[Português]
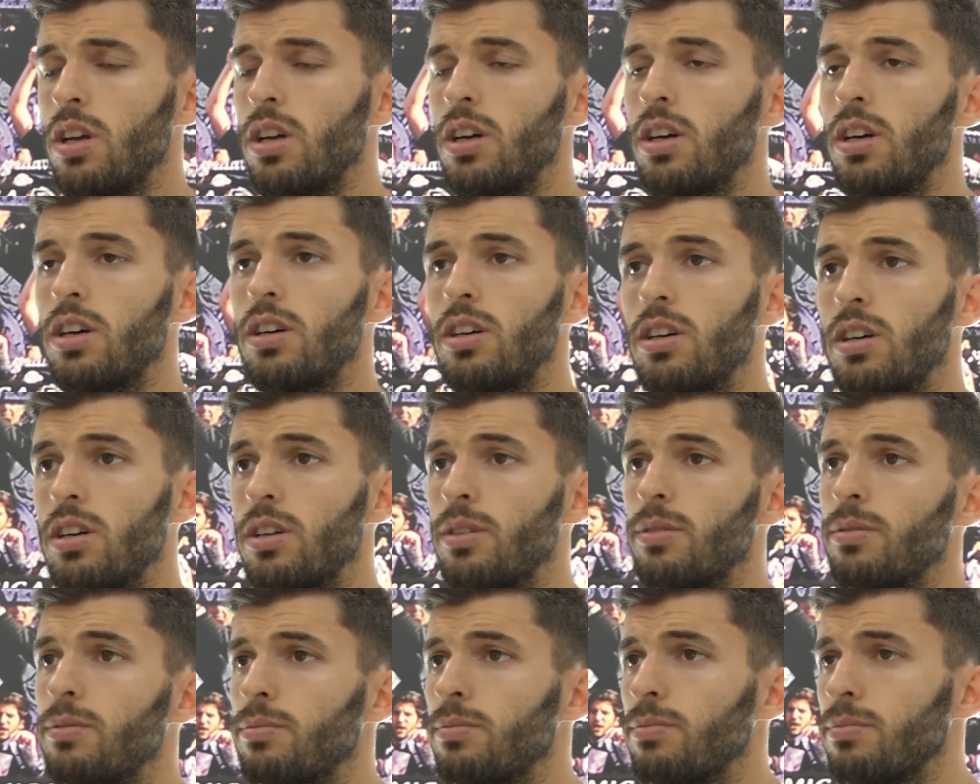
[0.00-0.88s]

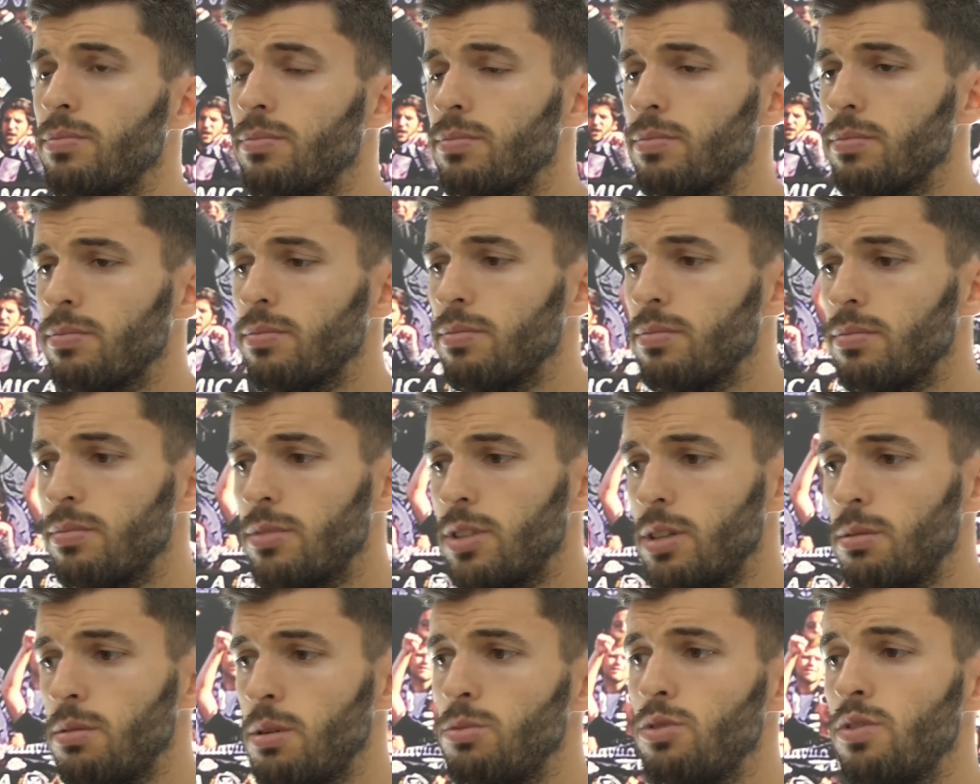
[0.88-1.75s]
Uh,
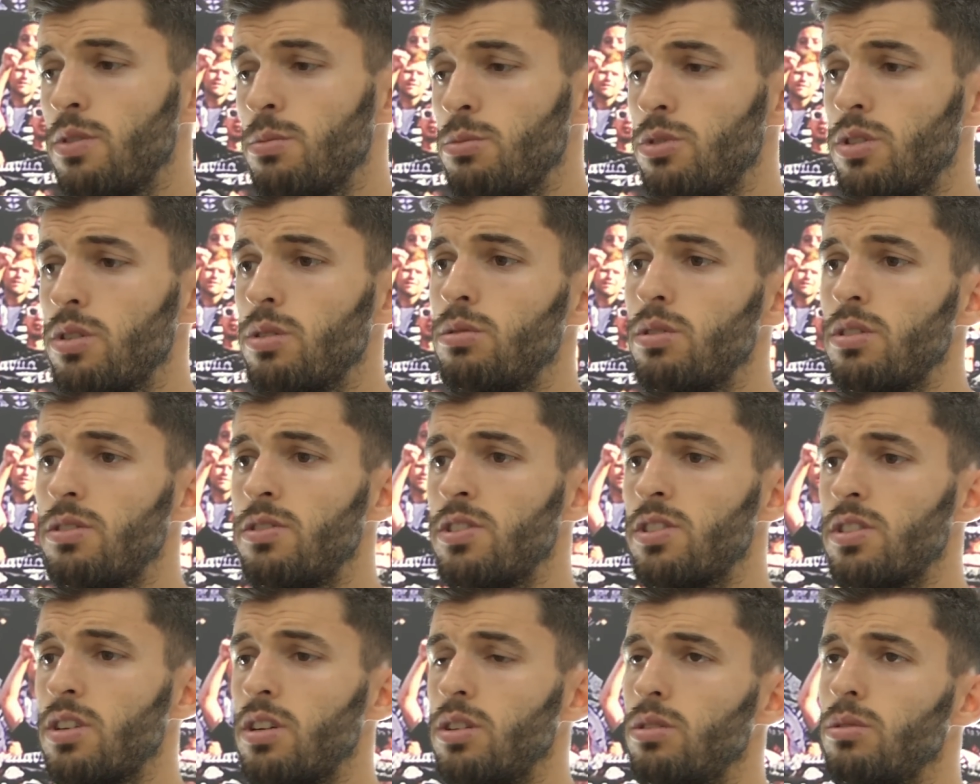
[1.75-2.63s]
sabemos que vamos ter um
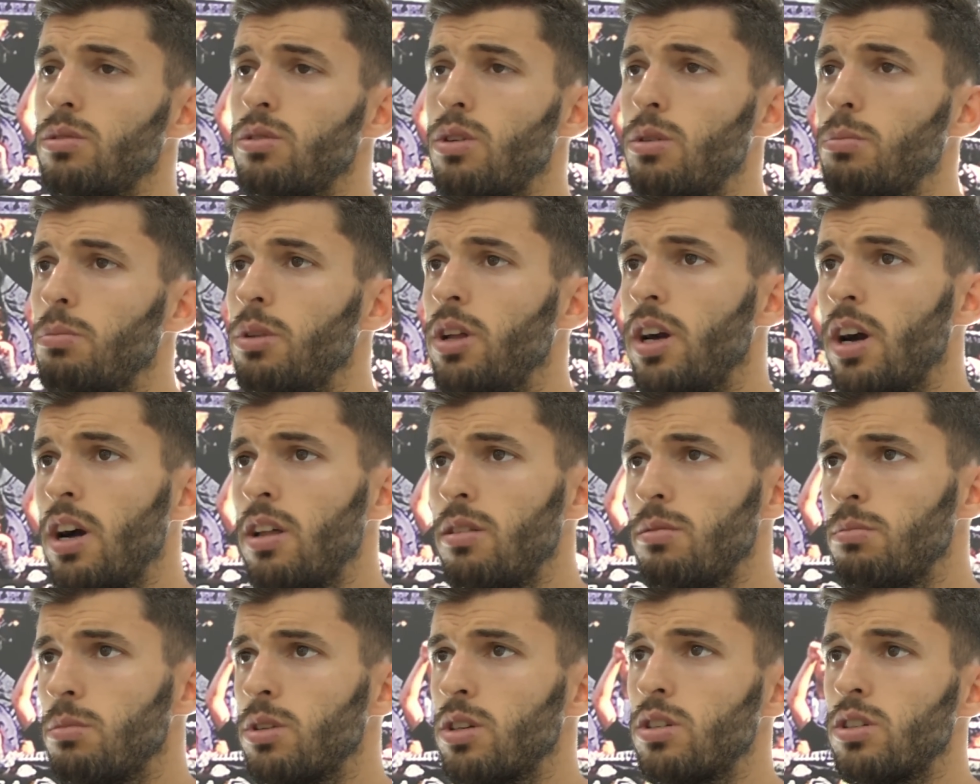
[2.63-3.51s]
adversário
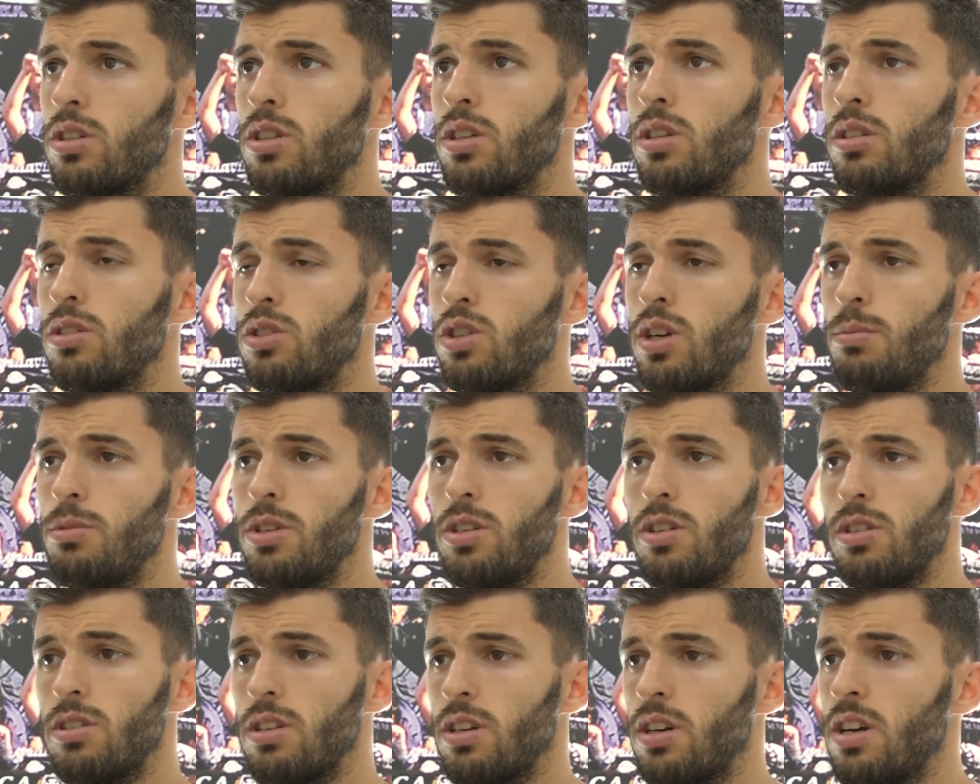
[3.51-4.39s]
complicado, mas nós jogamos em
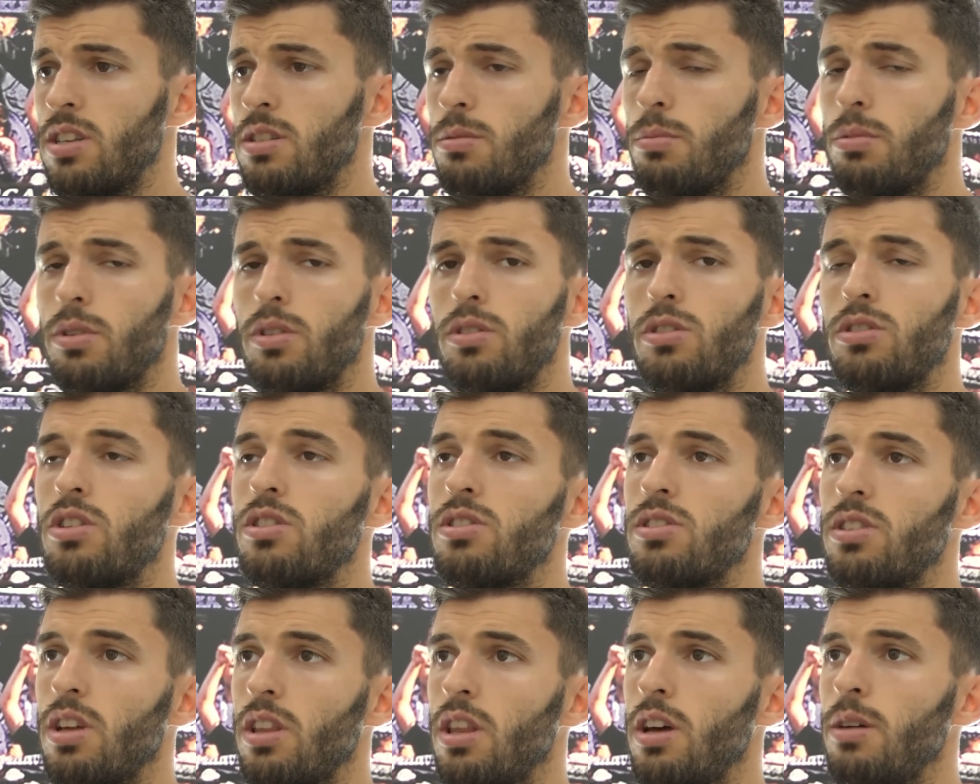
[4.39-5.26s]
nossa casa perante os
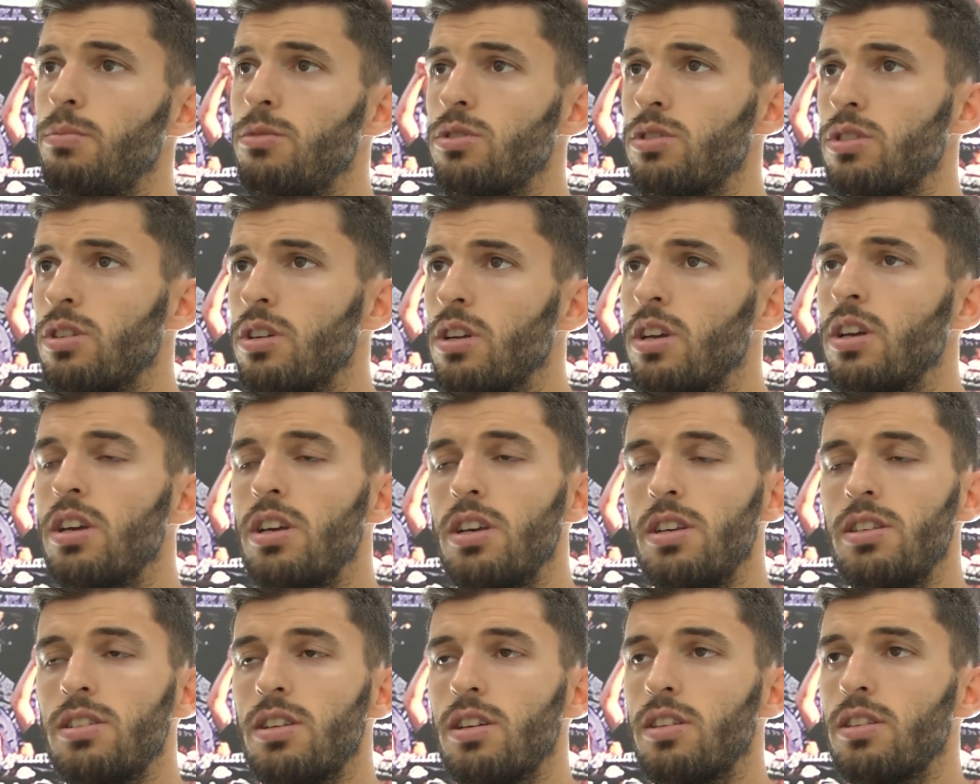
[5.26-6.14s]
nossos adeptos
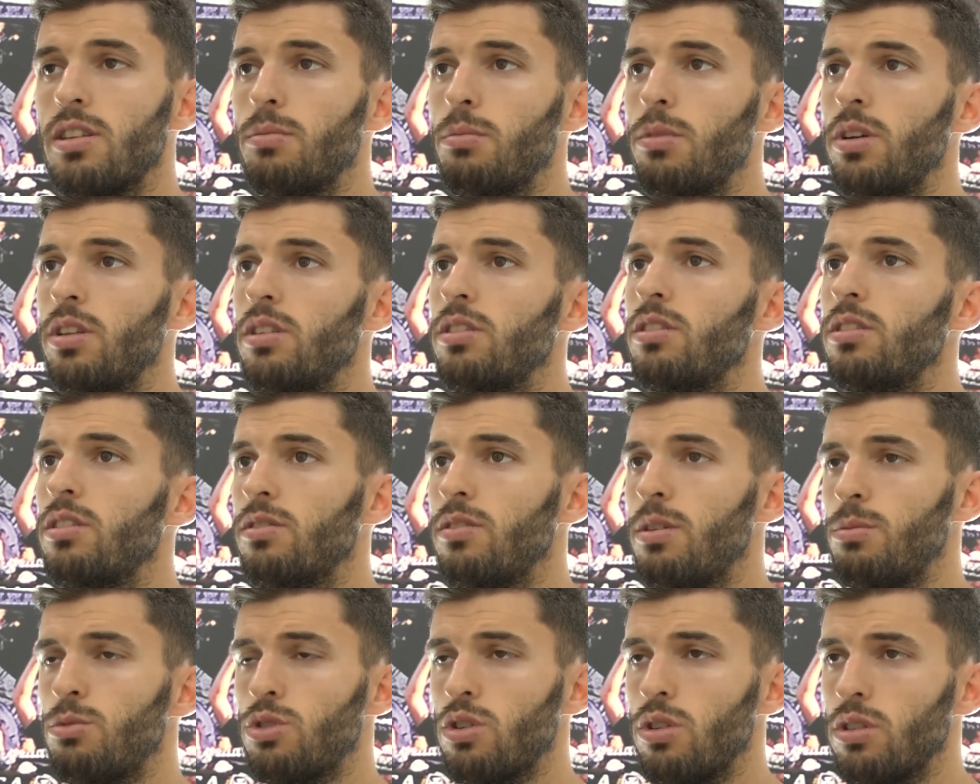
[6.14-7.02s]
e certamente
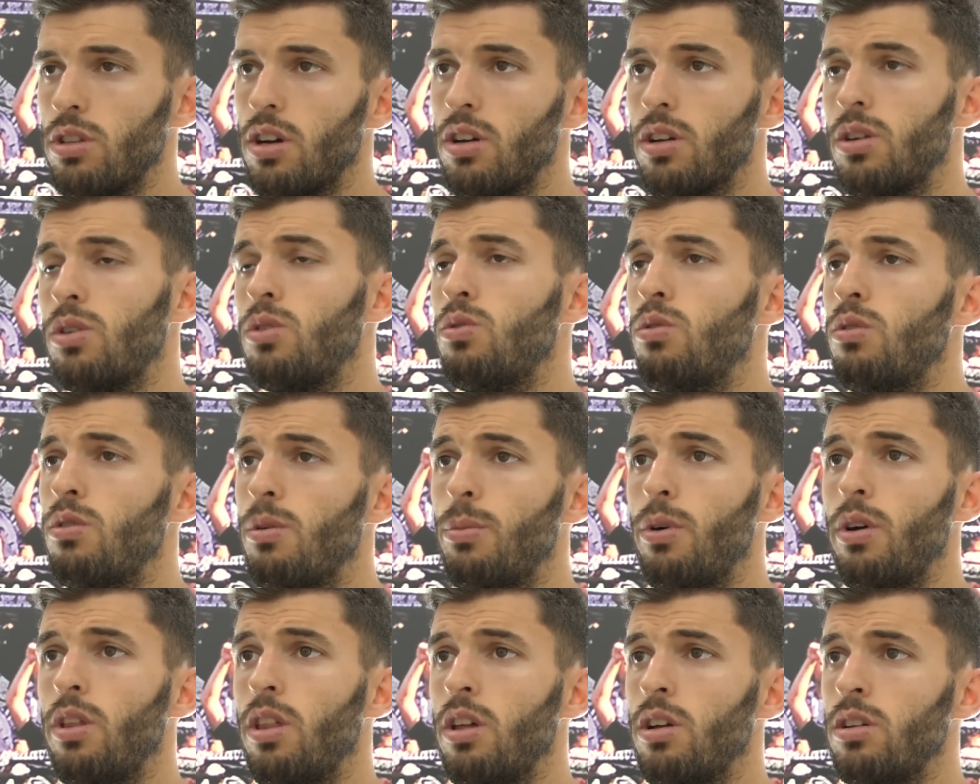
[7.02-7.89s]
vamos contar com o
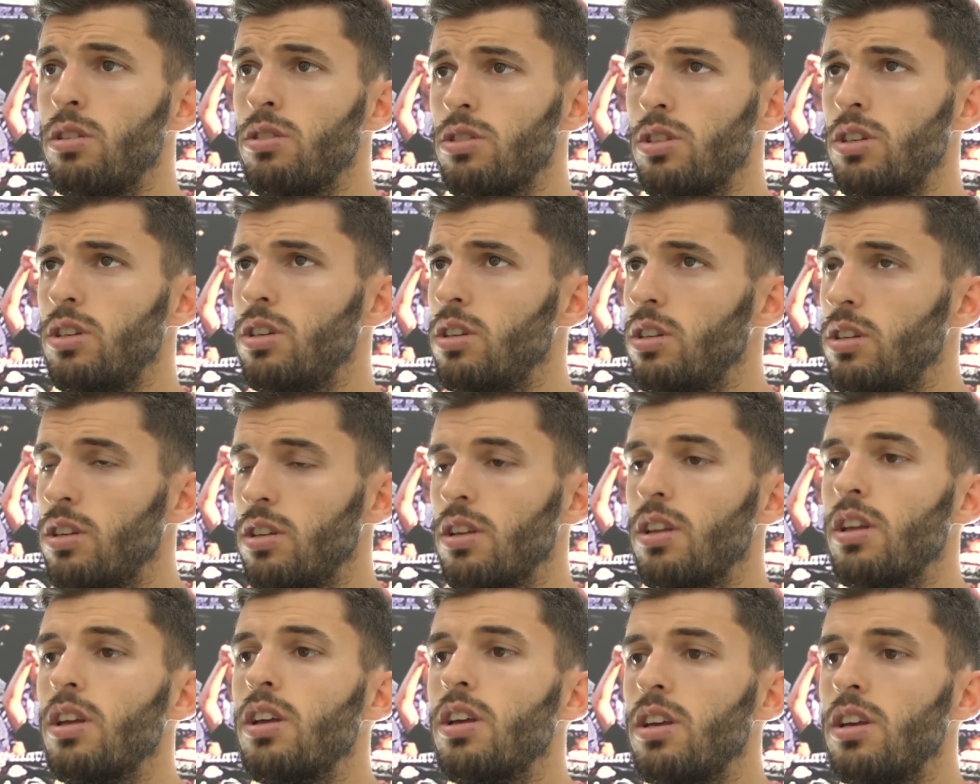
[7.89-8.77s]
apoio deles e,
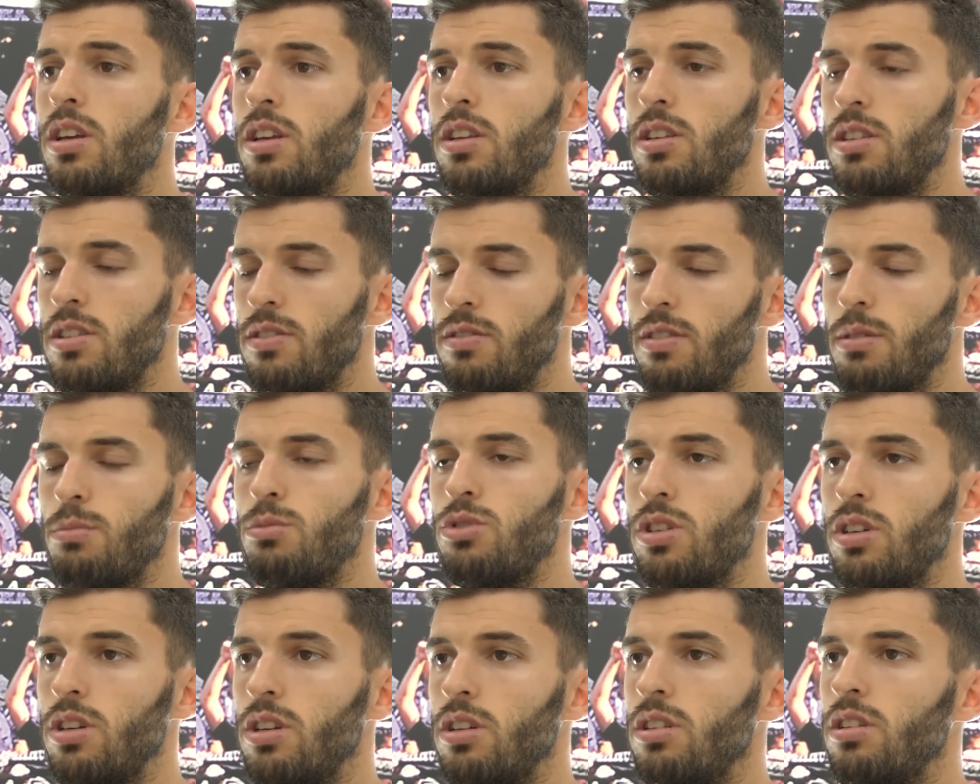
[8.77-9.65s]
e
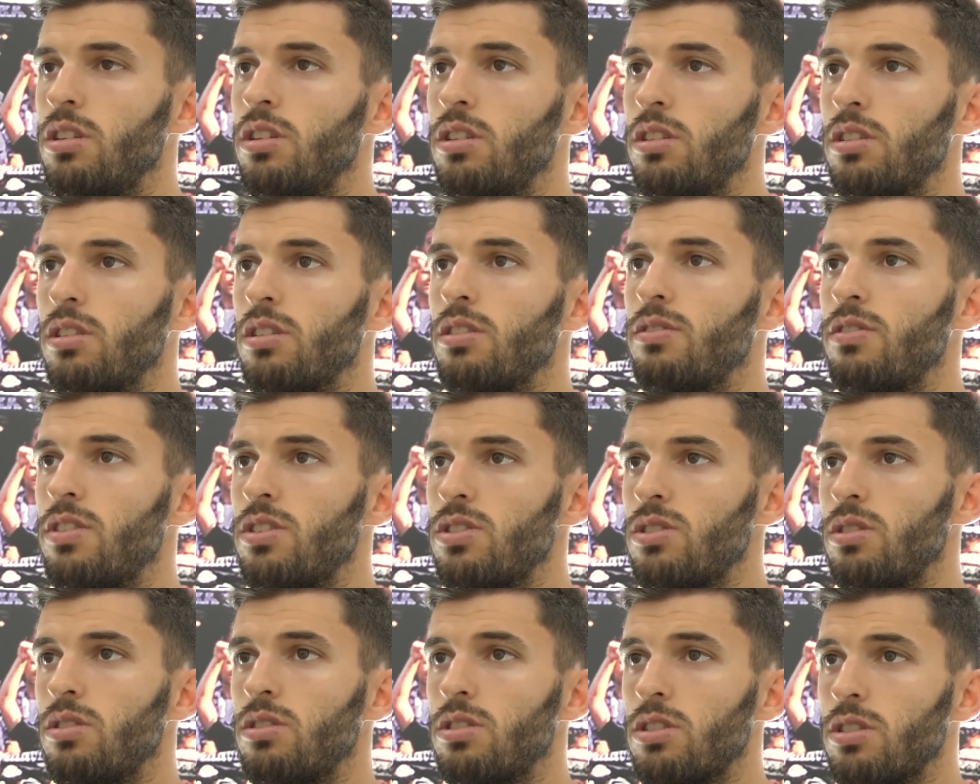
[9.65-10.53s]
vamos sair
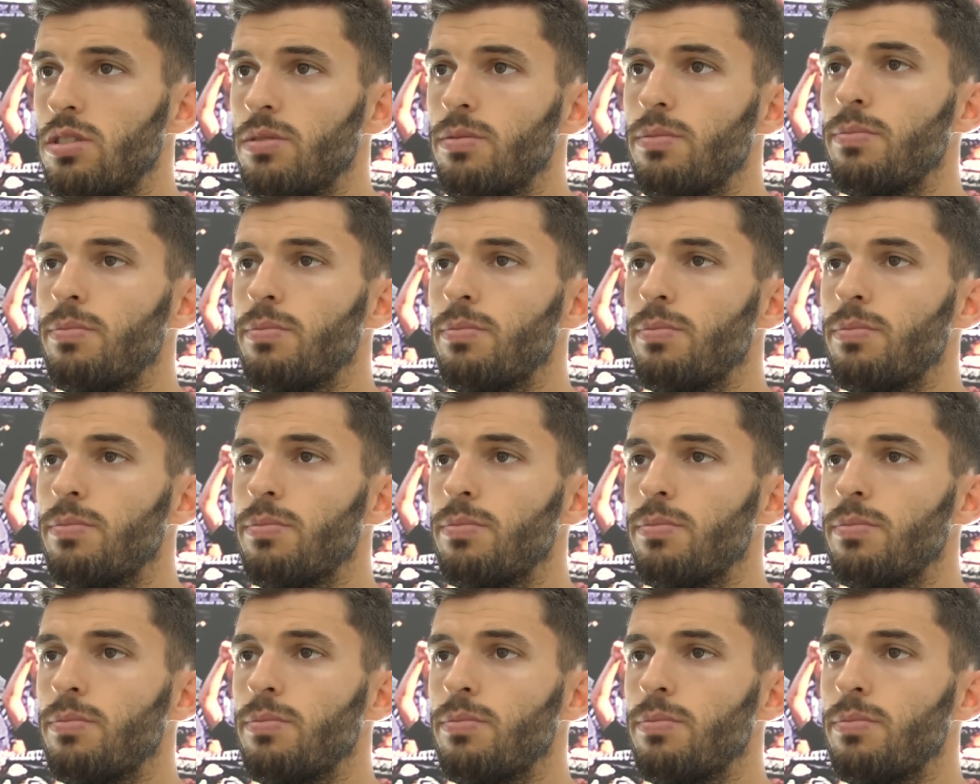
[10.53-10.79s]
vencedores.